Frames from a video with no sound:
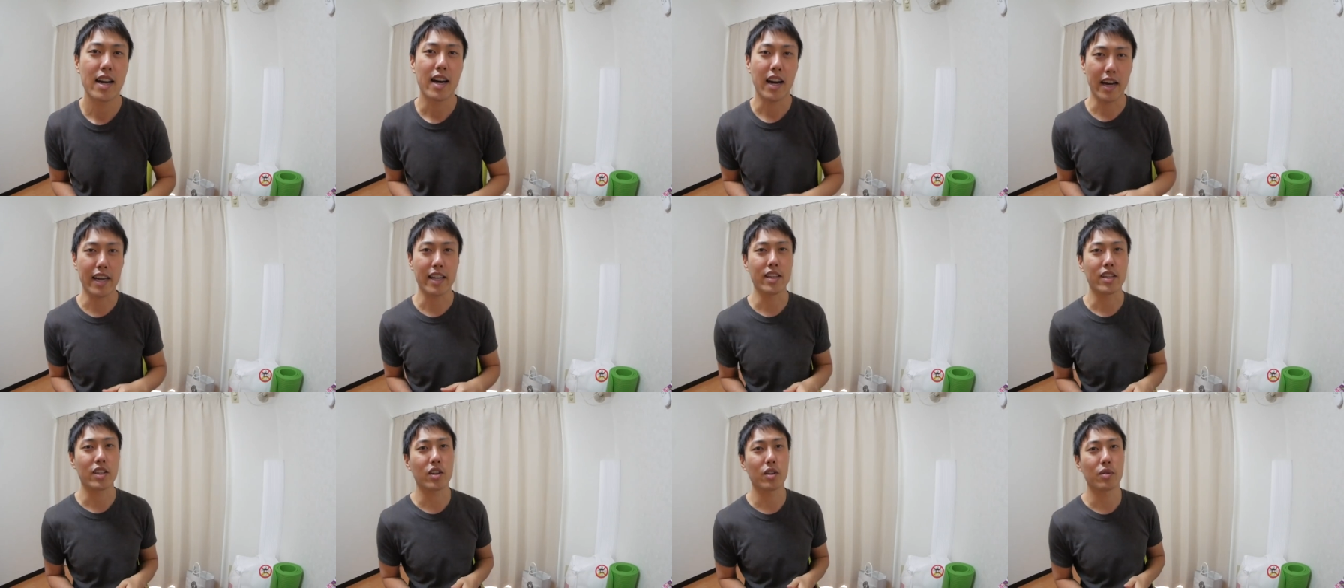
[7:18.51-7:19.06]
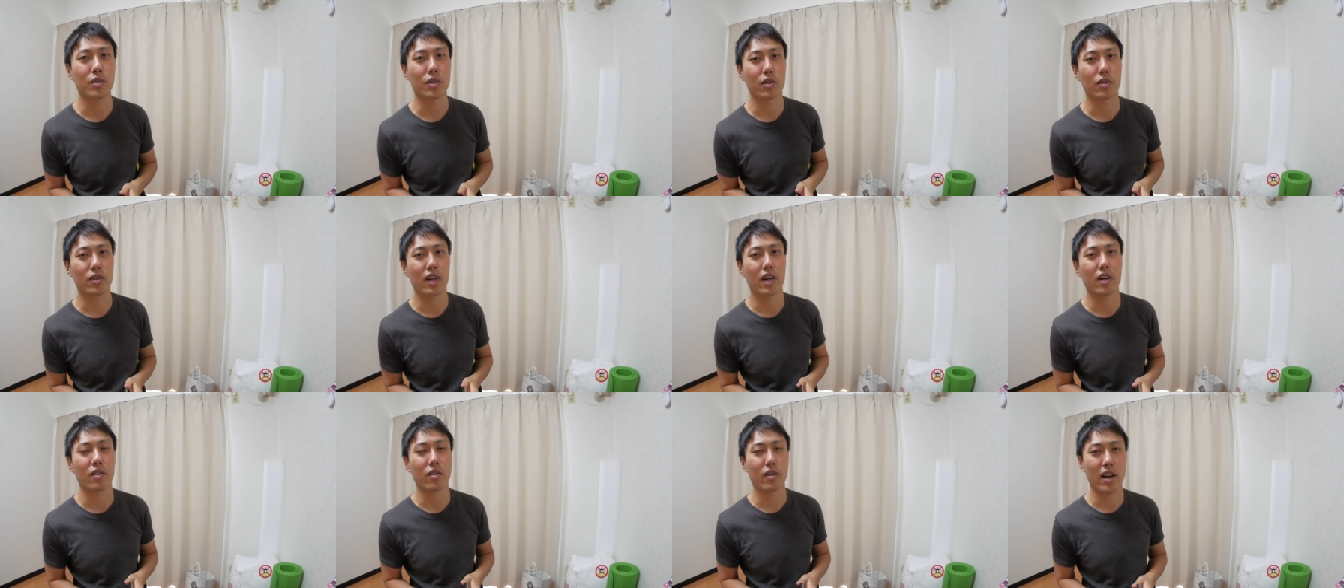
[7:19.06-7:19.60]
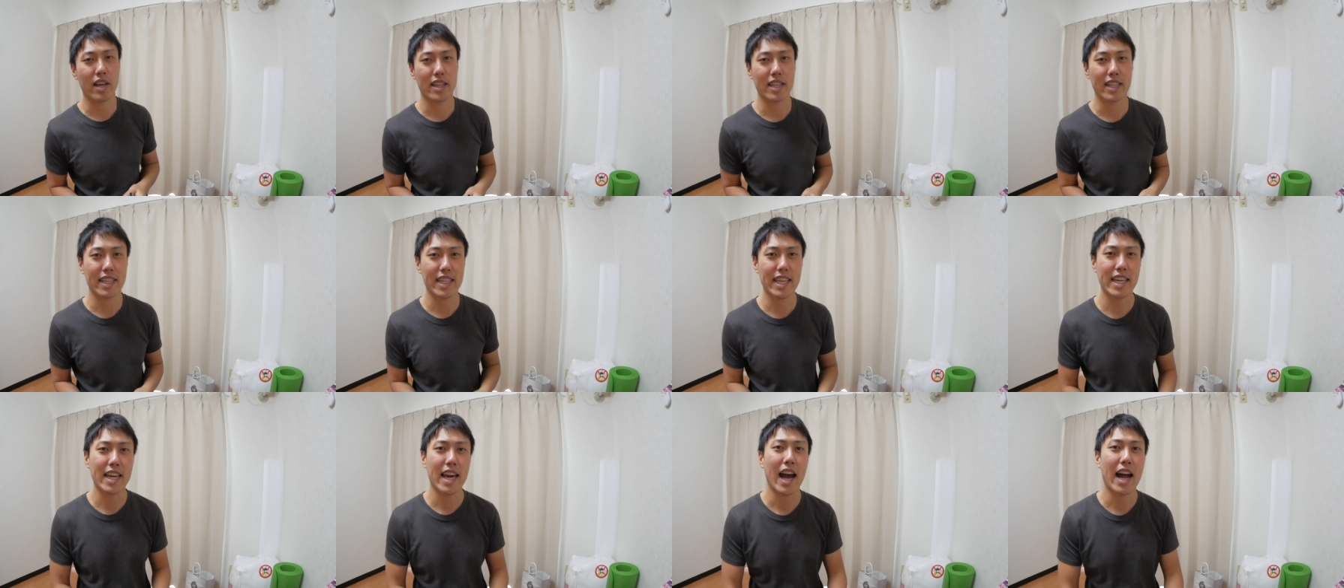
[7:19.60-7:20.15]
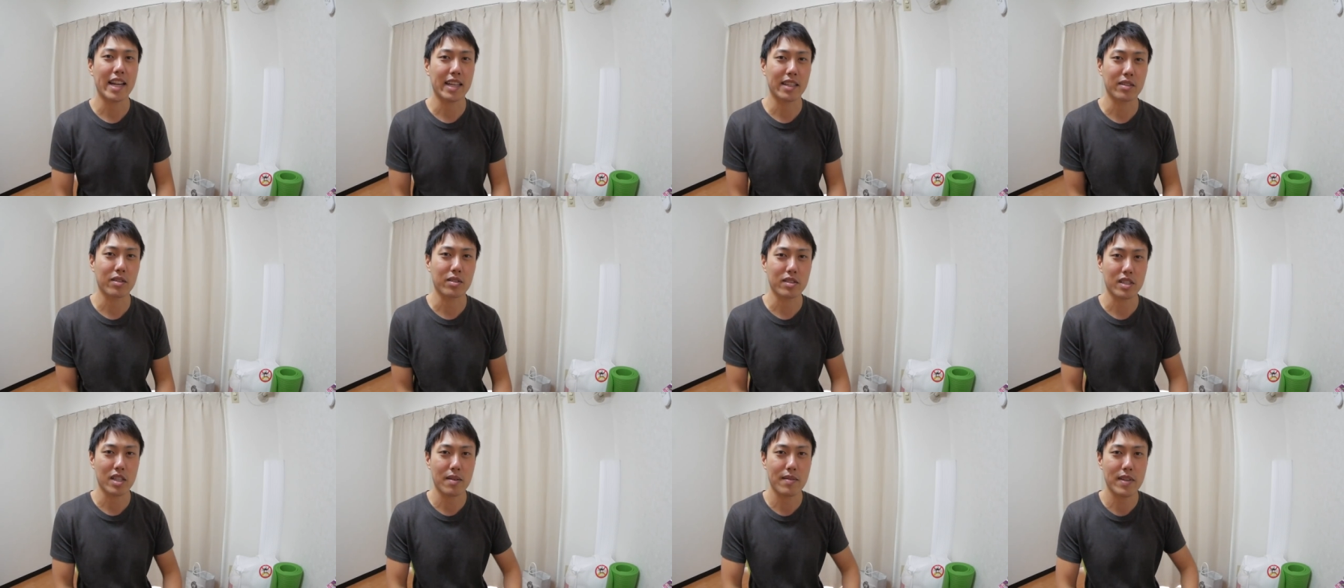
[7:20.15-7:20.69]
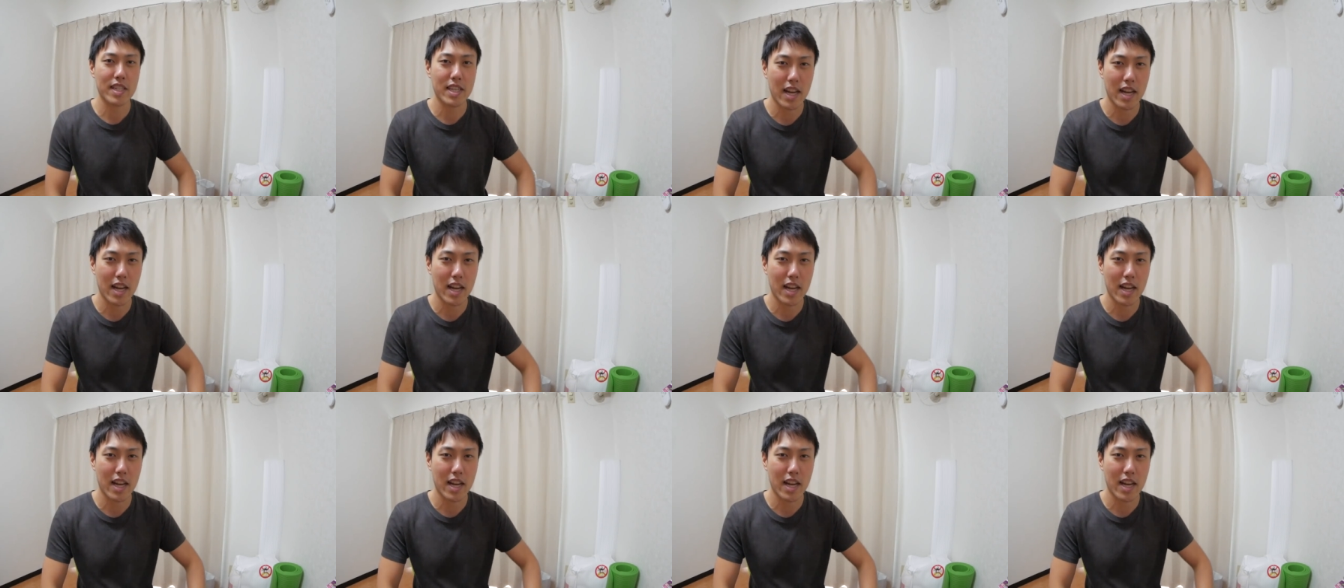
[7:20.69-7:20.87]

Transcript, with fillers: はい。今日も動画をご覧いただきありがとうございまし